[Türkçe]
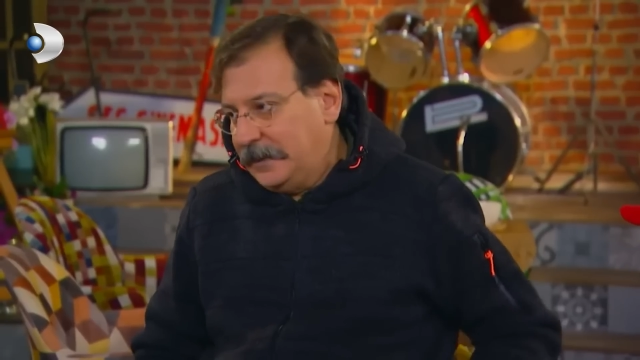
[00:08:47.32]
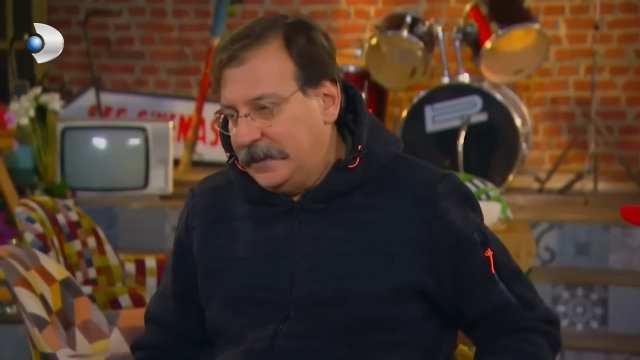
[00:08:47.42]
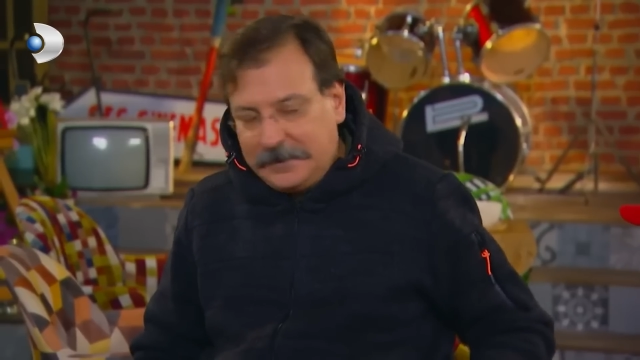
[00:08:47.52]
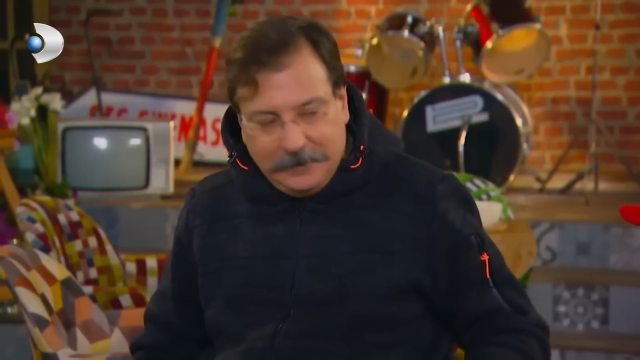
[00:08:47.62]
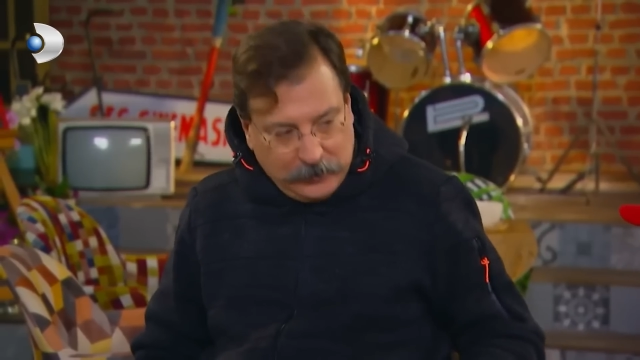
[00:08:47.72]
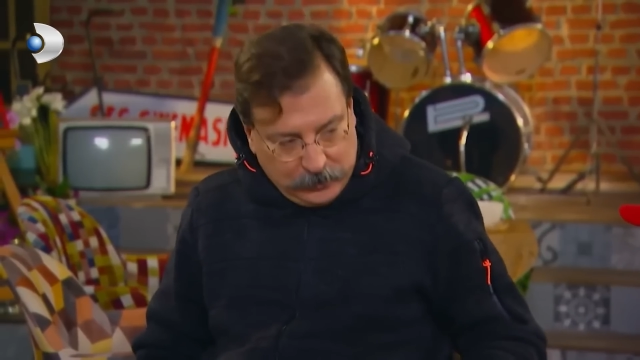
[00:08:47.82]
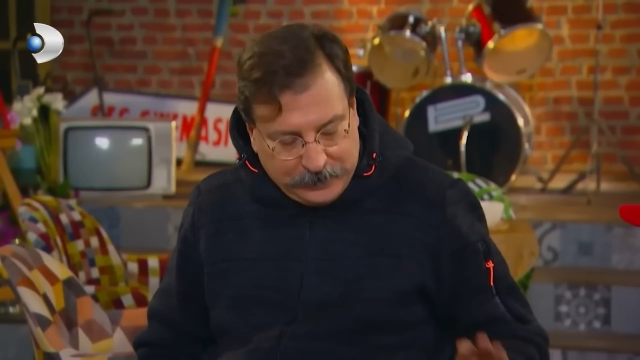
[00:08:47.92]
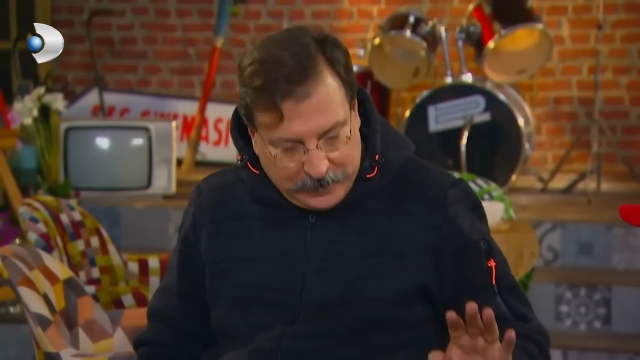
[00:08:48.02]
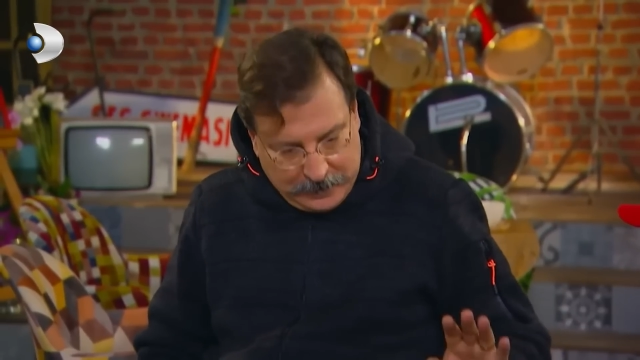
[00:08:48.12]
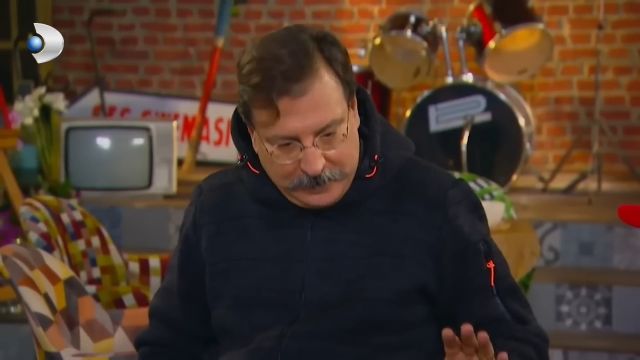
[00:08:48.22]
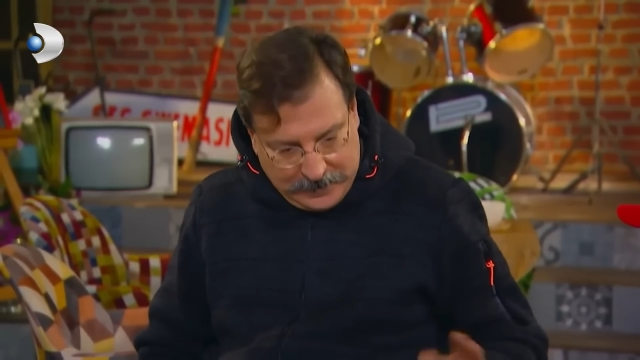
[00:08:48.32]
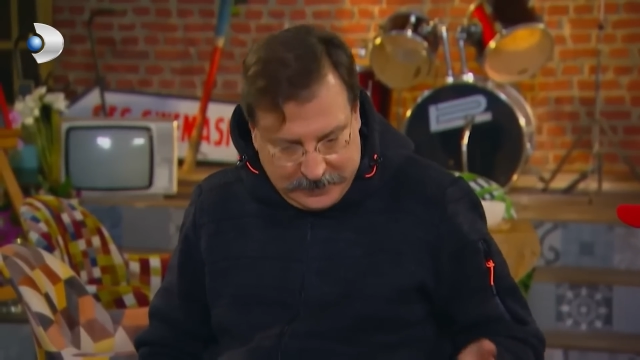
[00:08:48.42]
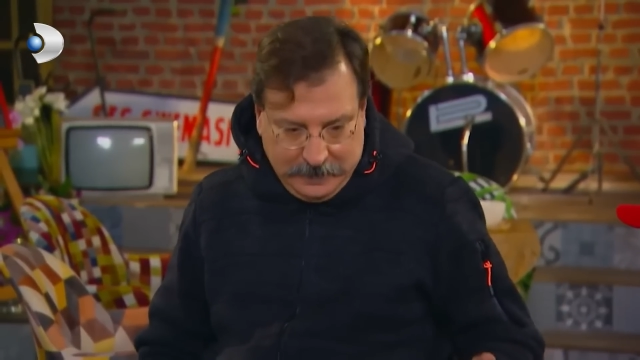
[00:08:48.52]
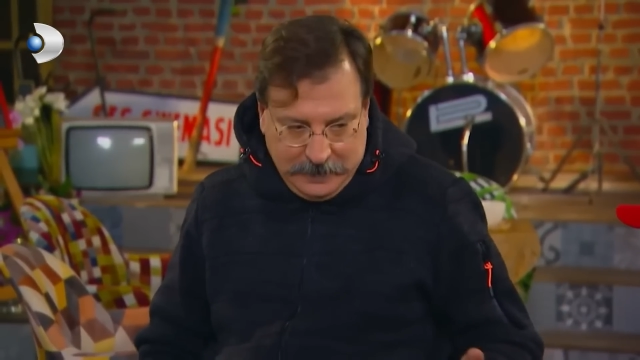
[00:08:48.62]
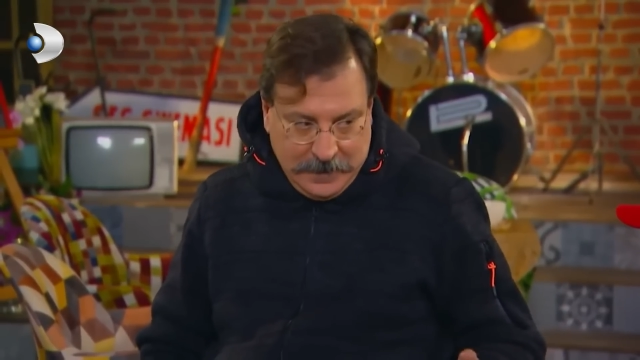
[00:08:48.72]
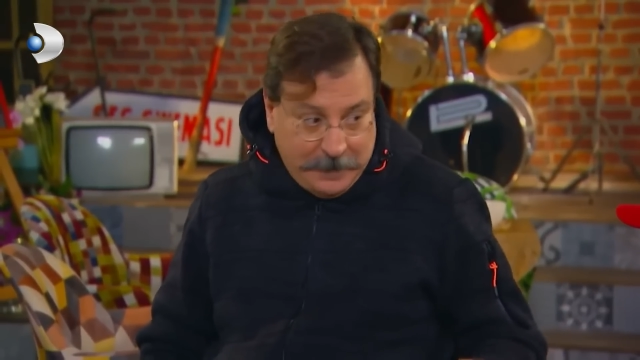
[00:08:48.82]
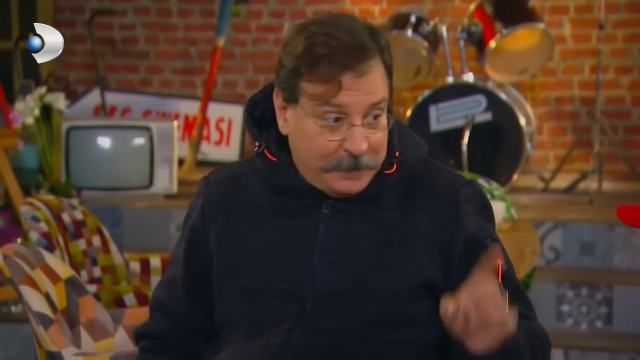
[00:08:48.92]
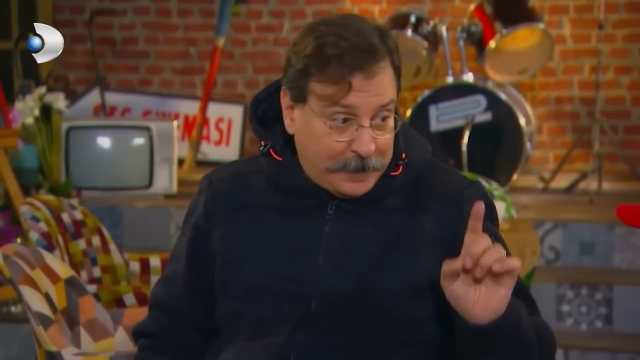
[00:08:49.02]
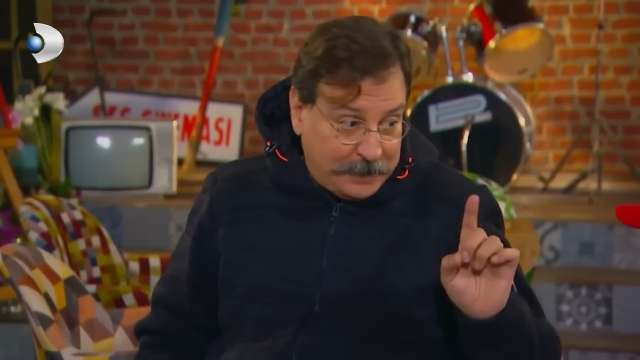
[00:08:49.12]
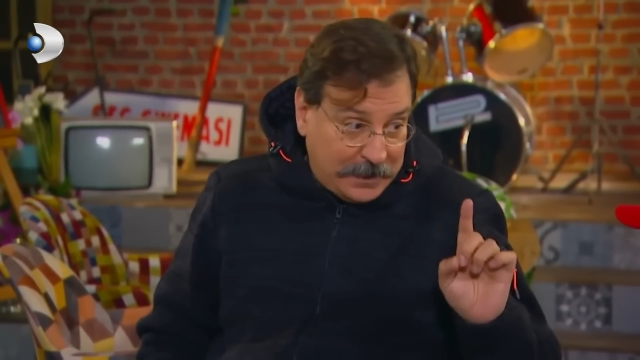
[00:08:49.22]
Ettim oğlum tamam ettim.
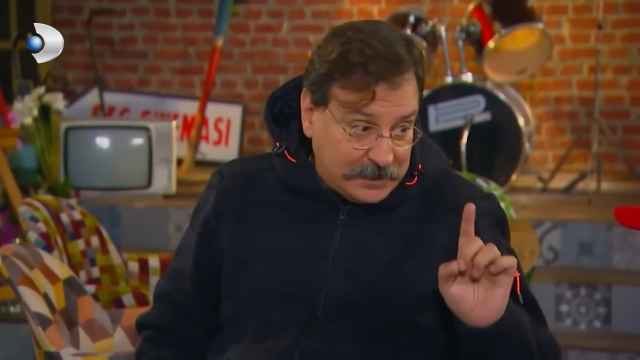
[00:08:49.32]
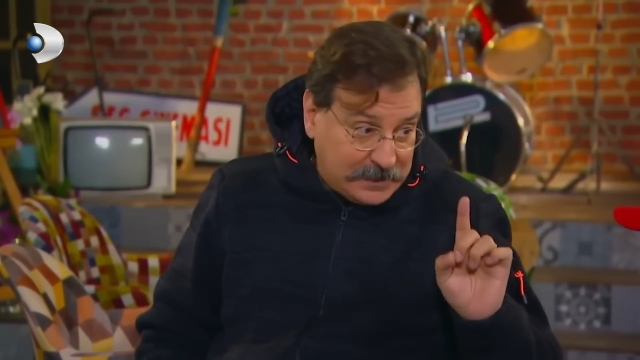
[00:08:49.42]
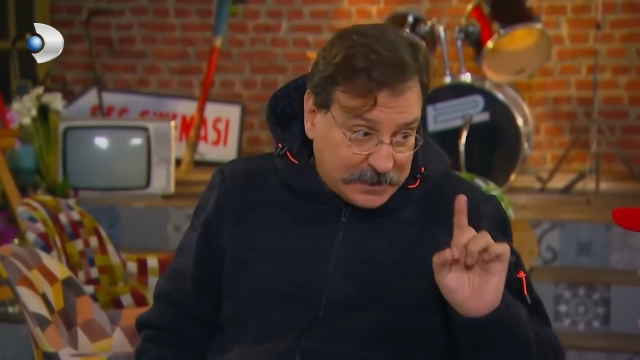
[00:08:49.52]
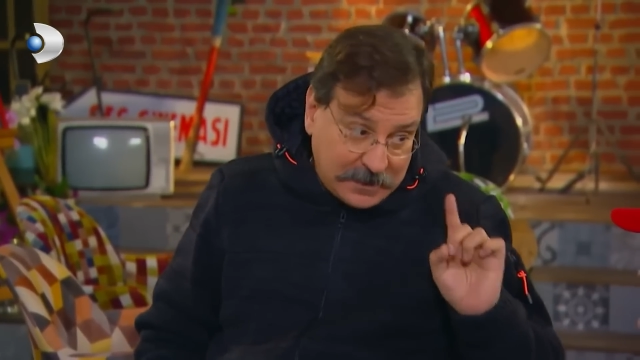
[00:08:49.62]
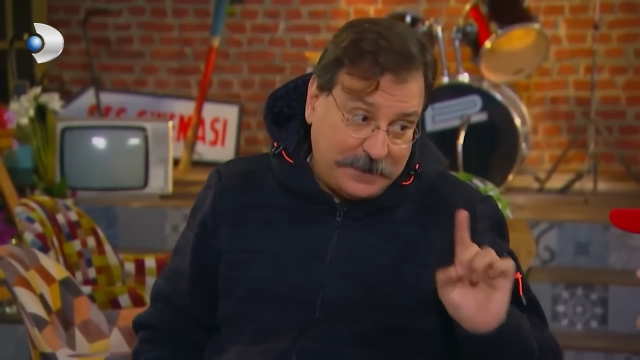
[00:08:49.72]
Ama bak bir daha sakın